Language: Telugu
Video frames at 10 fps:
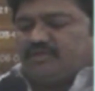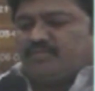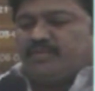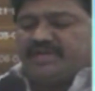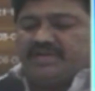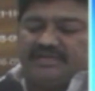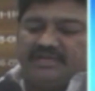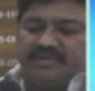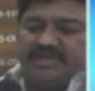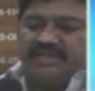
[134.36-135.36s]
గ్రౌండ్ బుకింగ్
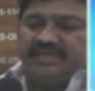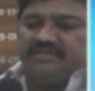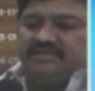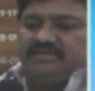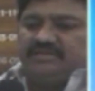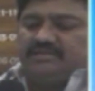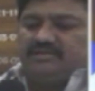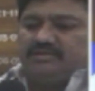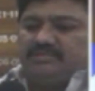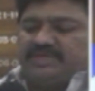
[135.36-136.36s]
అంటాం దాన్ని సో